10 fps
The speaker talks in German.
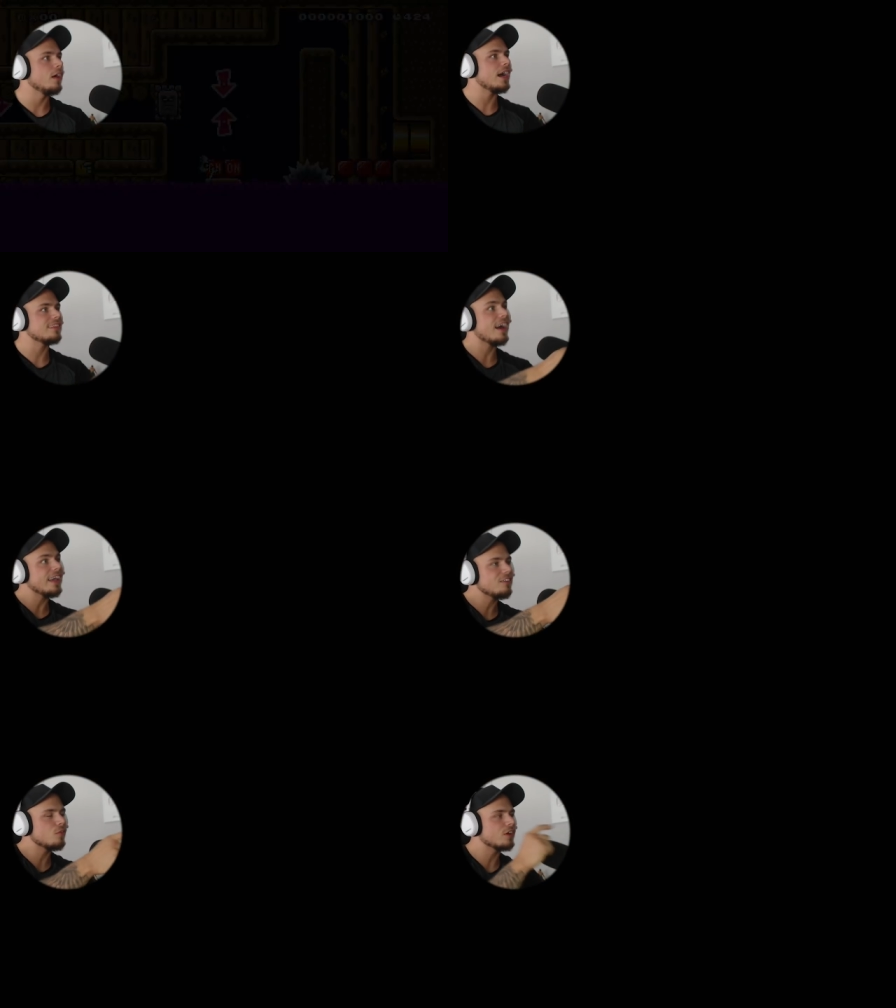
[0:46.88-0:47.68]
Ach, da
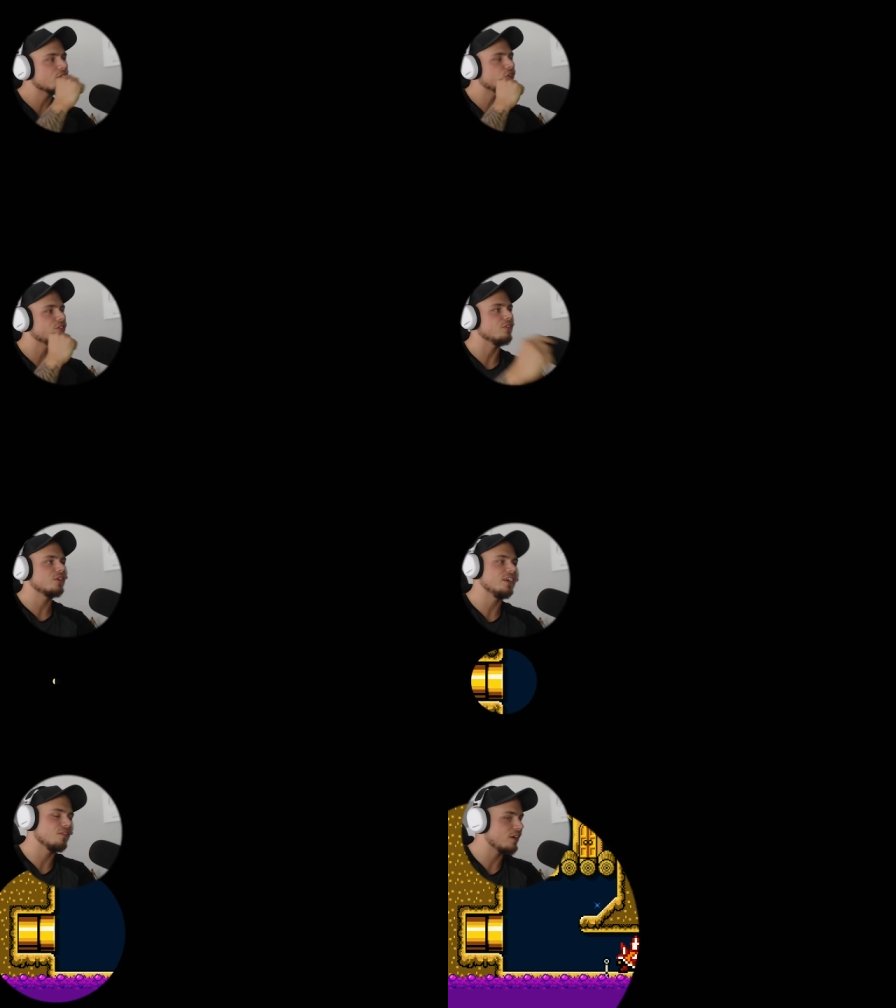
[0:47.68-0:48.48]
rechts wird er geschossen.
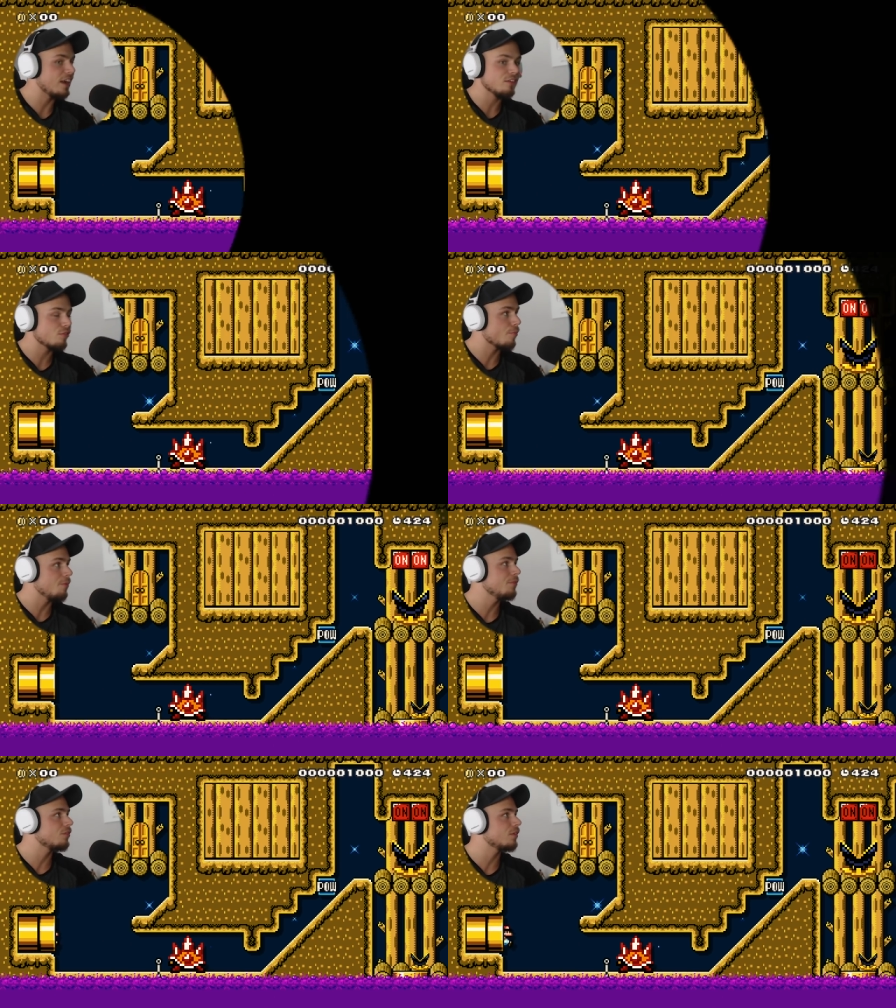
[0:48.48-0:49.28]
Okay, das war kein
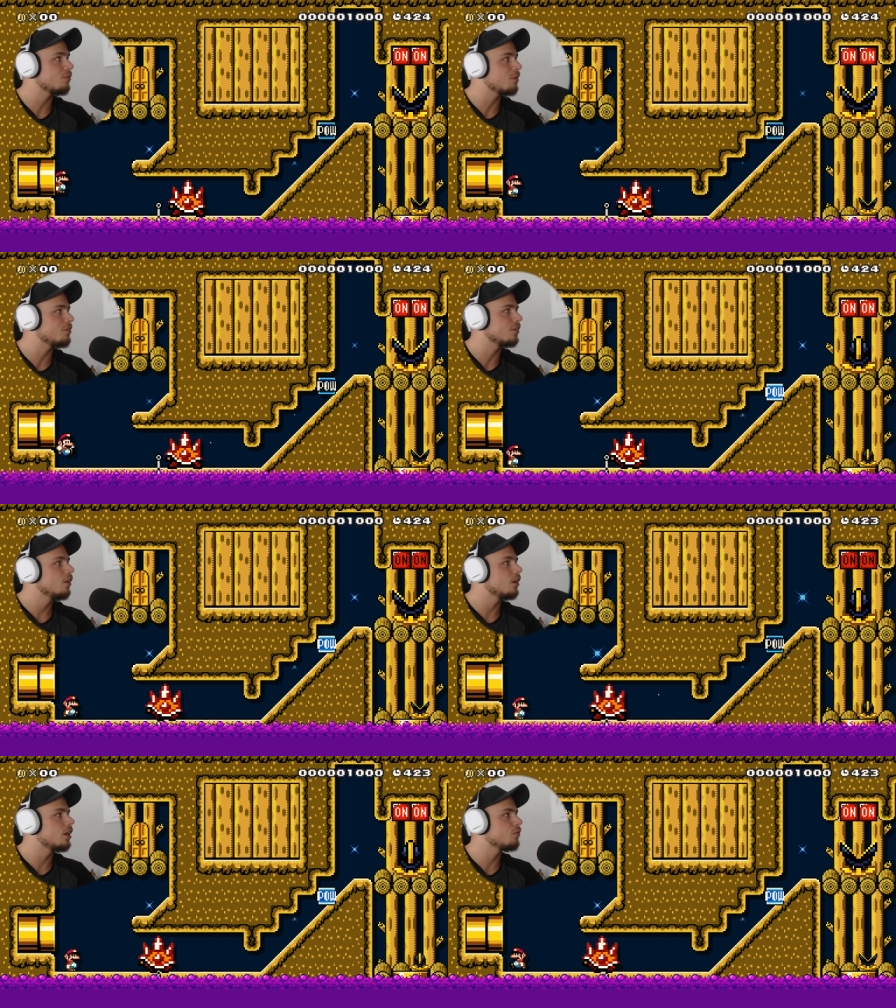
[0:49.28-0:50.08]
Swamp, das war diesmal ein bisschen...
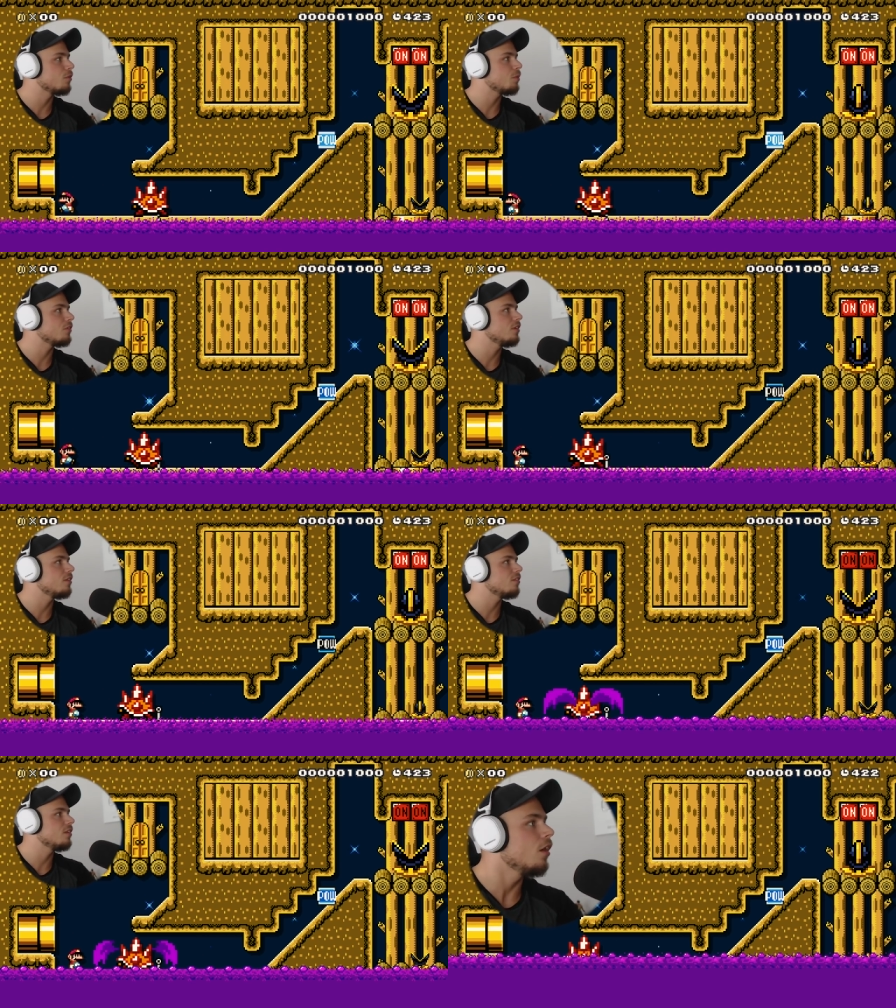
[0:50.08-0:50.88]
Okay, was passiert
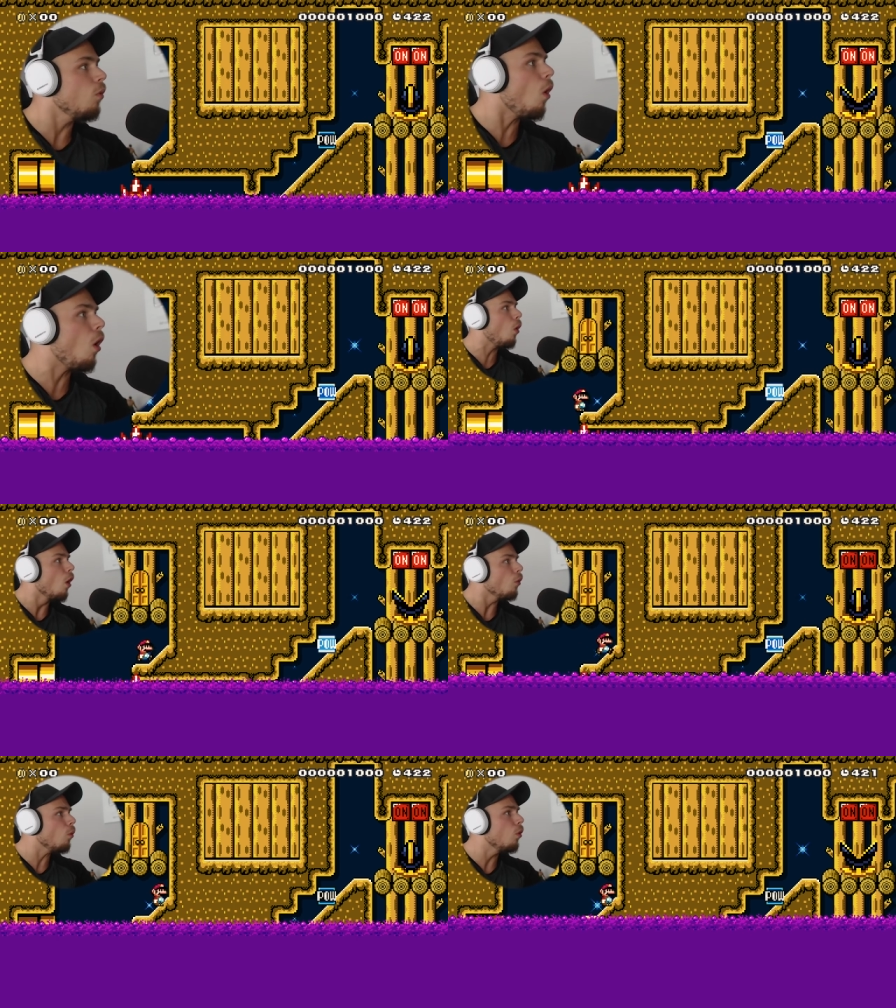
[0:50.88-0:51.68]
jetzt hier? Uh,
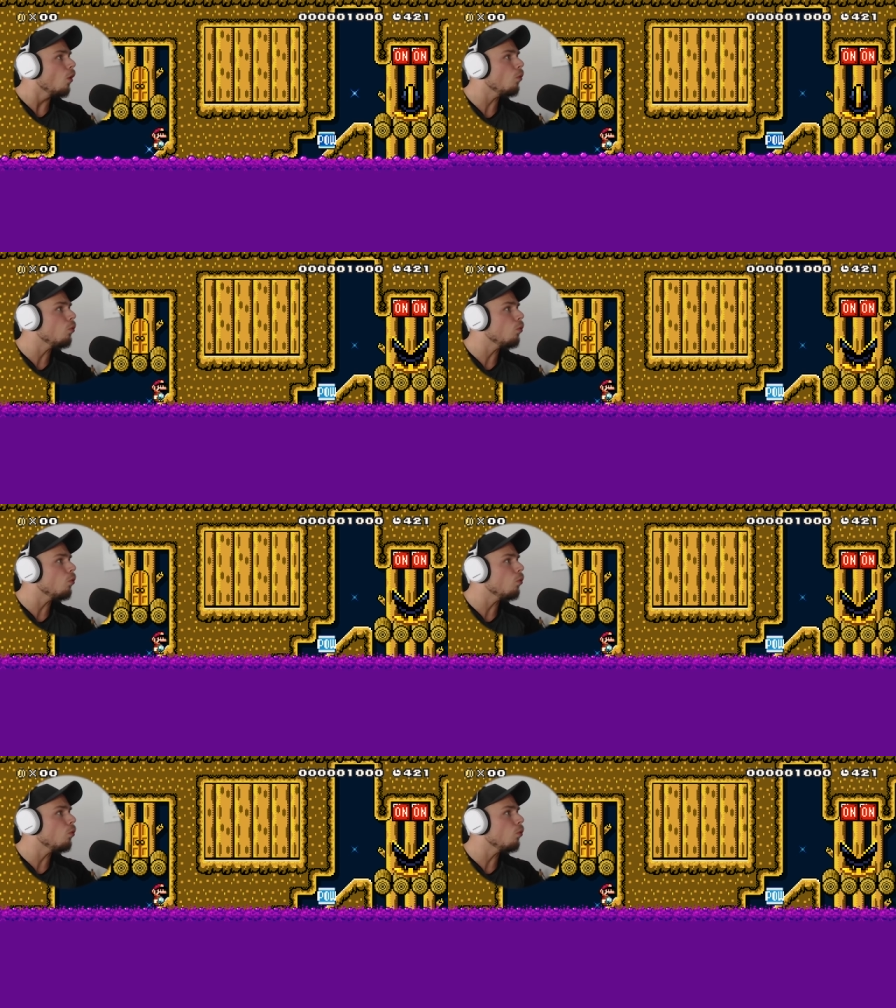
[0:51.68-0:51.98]
uh, uh, uh.